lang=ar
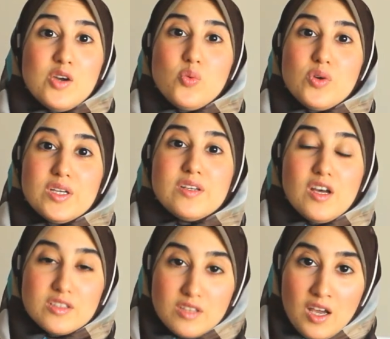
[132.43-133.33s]

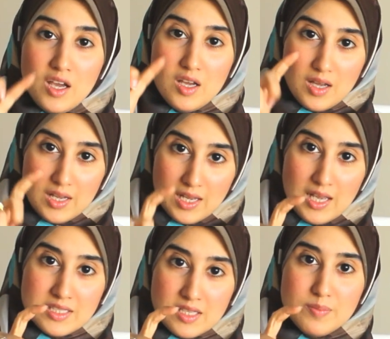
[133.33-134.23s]
ونقطعها على
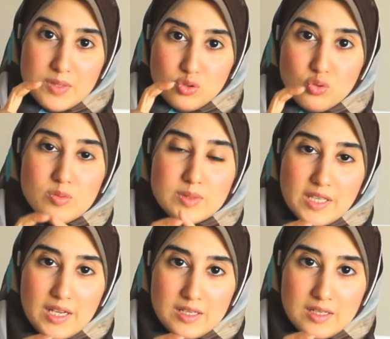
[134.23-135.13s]
حسب الطول
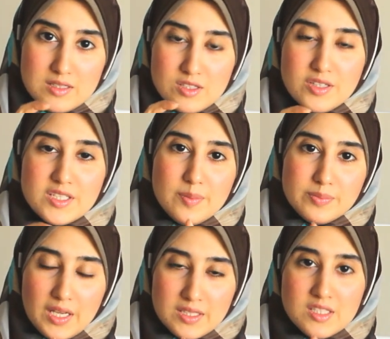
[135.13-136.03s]
بتاع الصينية
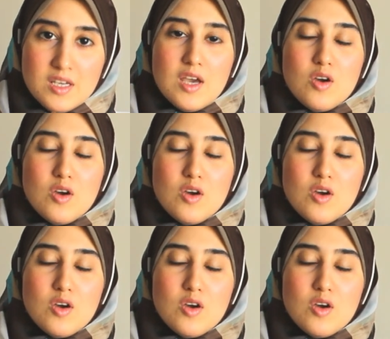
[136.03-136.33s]
بتاعتي